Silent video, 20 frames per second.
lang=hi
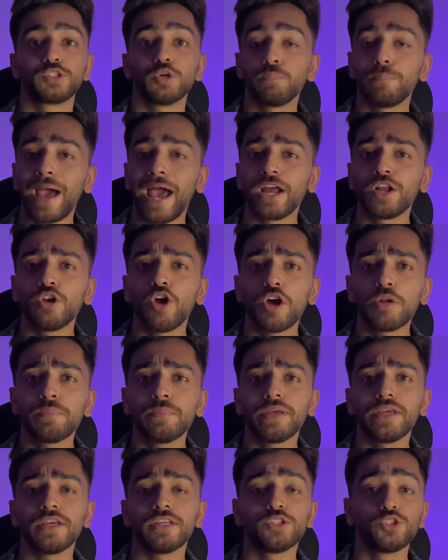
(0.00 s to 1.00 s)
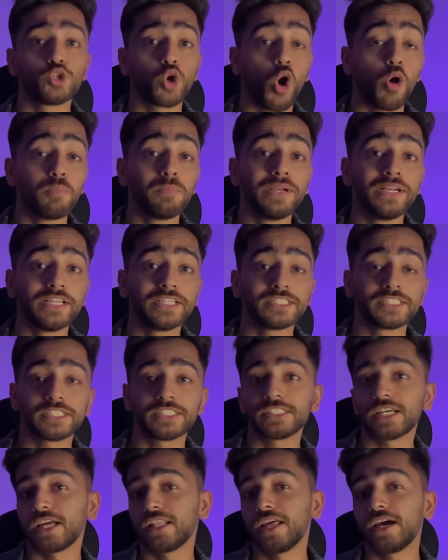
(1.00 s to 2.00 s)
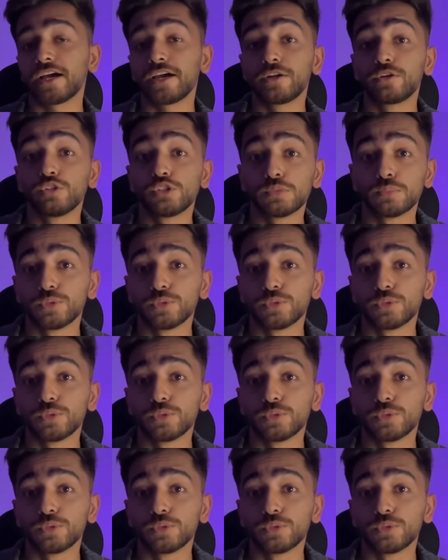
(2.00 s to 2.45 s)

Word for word: तो बैंगलोर में जॉब मिलने से ज्यादा अगर कुछ